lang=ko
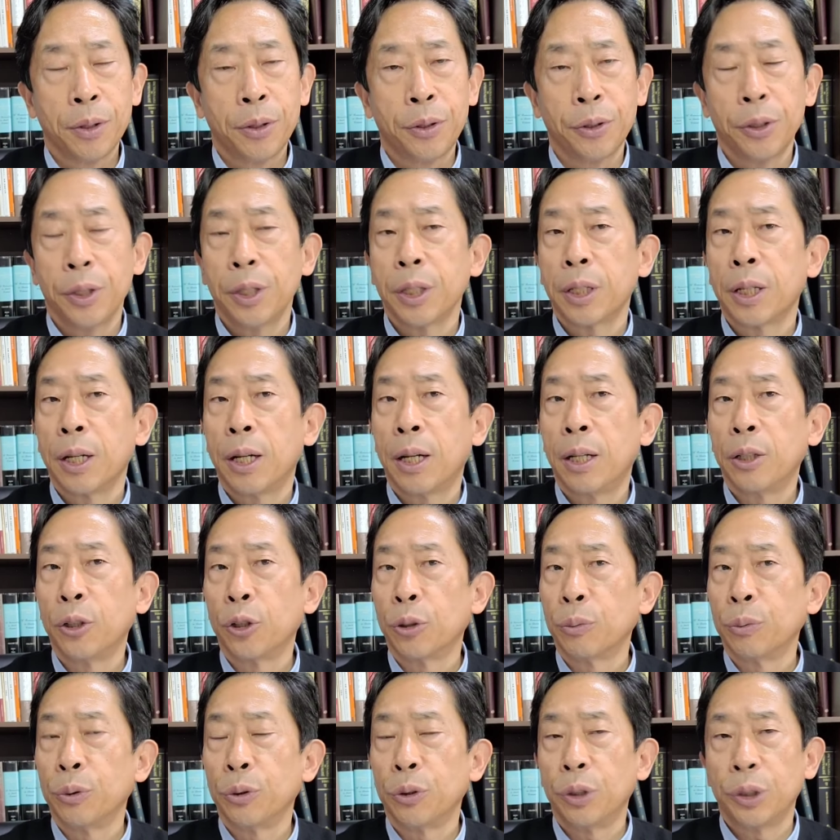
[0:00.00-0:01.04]
그러니까
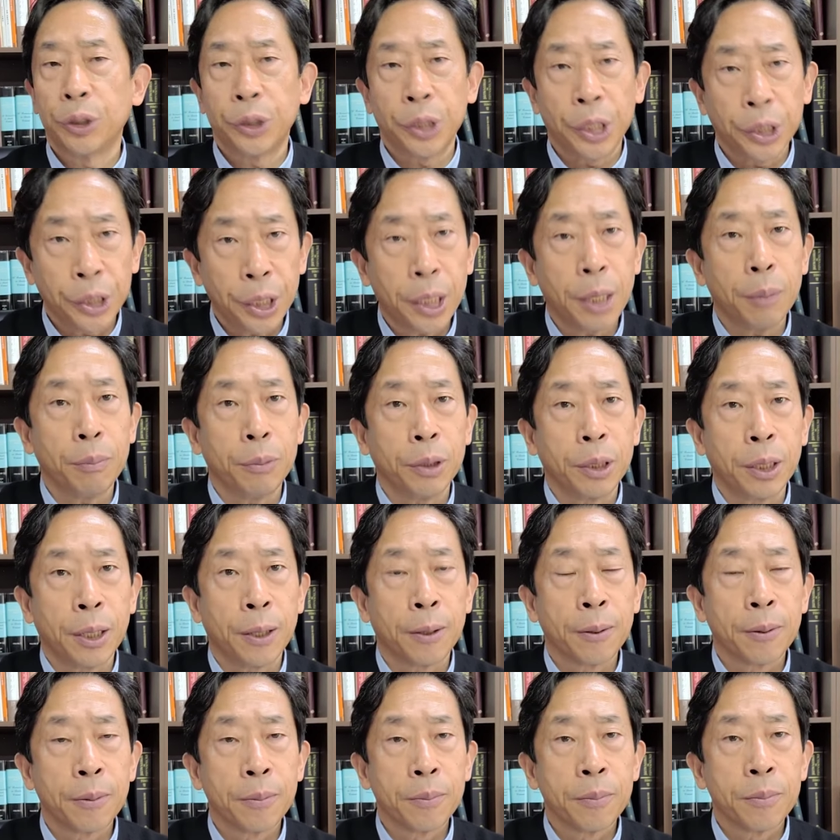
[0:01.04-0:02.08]
여러분들 대단합니다.
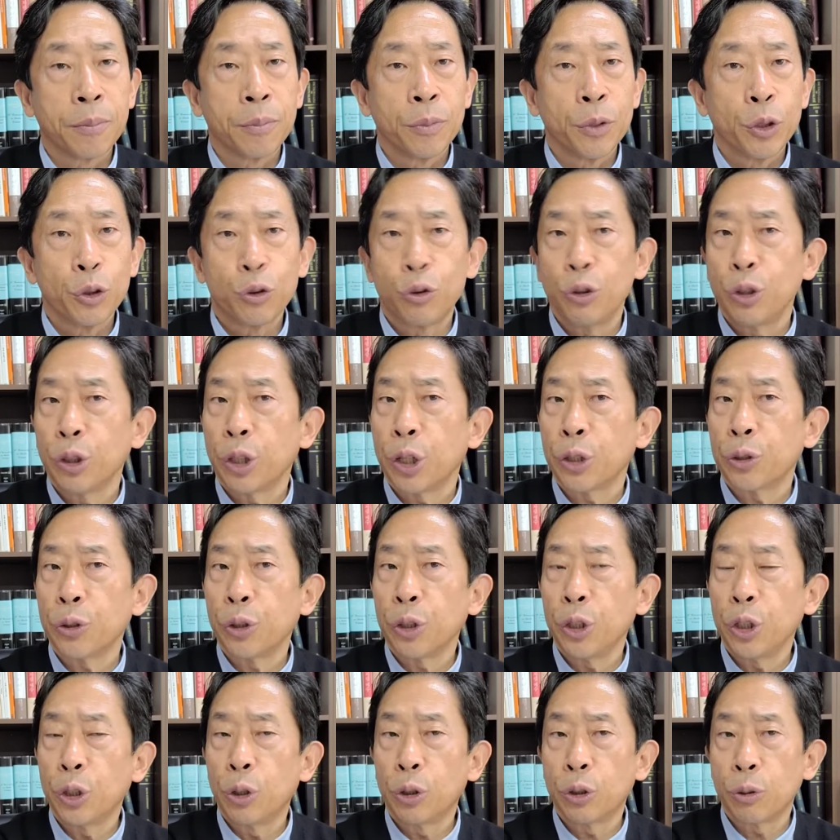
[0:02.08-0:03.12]
주님께서
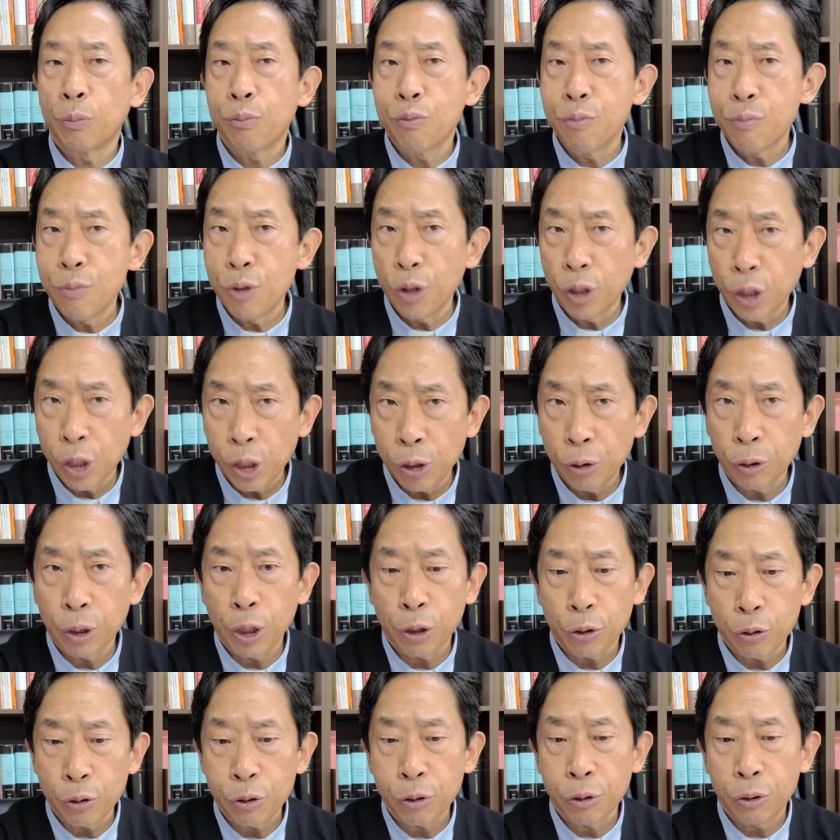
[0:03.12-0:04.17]
이것을 분명히
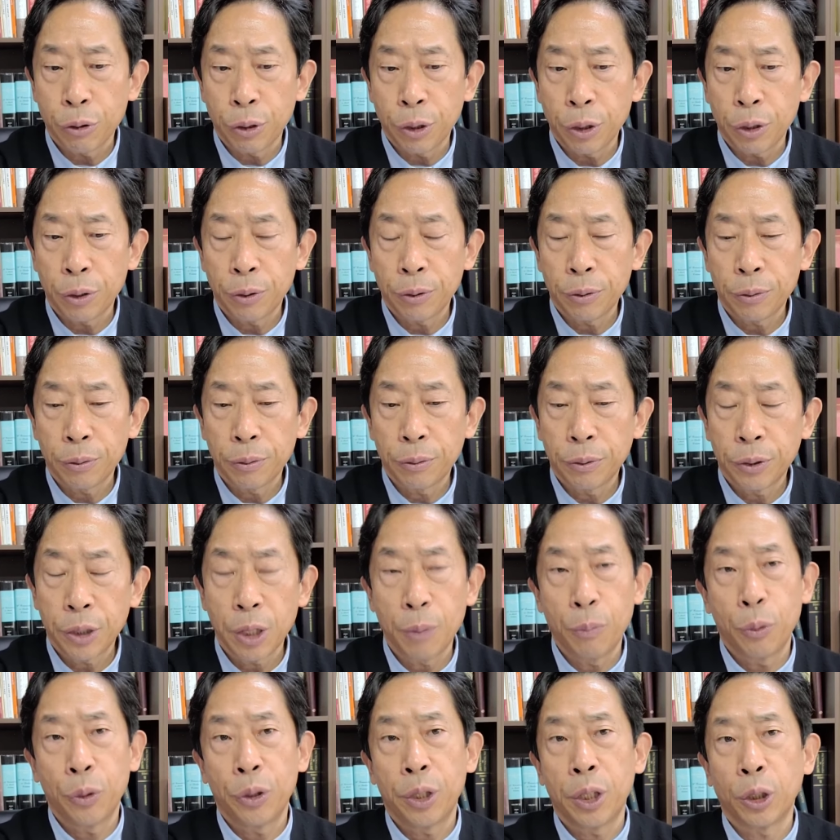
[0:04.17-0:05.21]
기억해 주실 거예요.
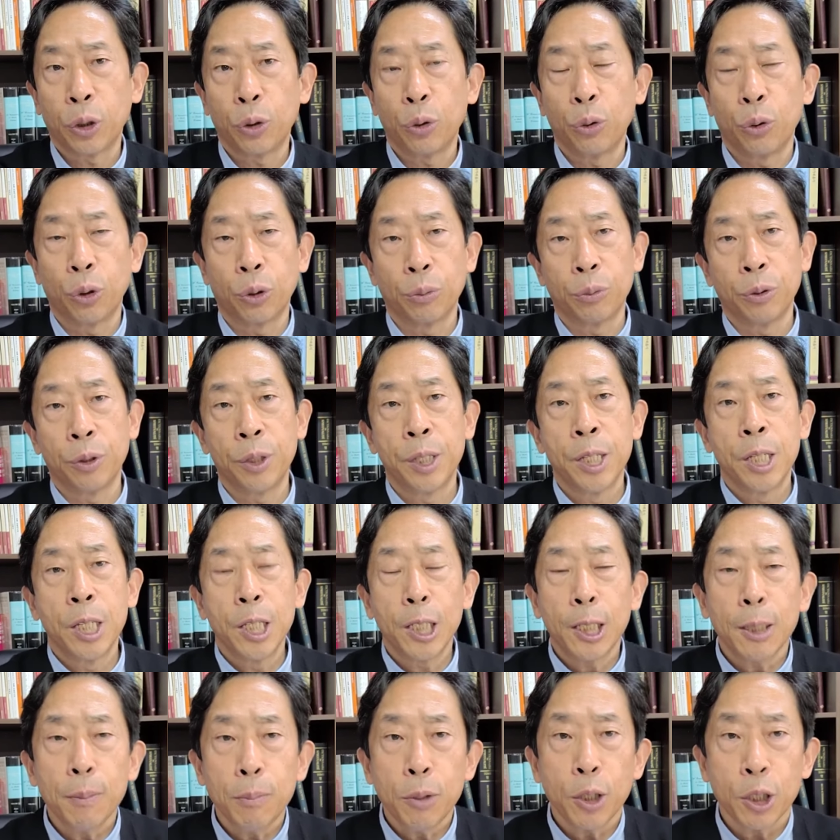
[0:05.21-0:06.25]
대한본당 교육 여러분
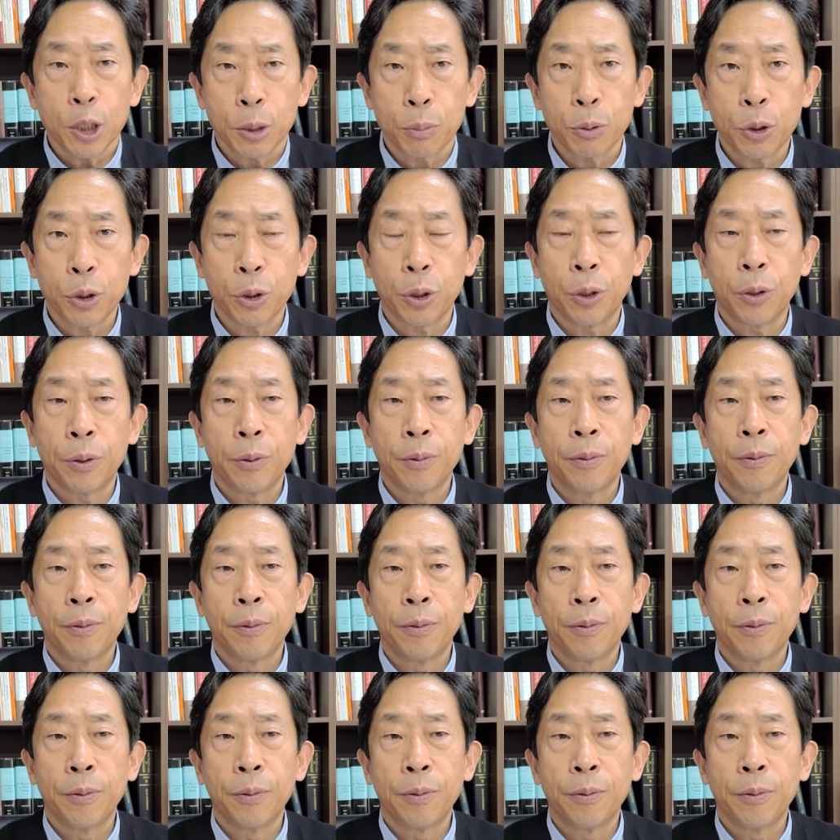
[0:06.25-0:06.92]
힘내십시오.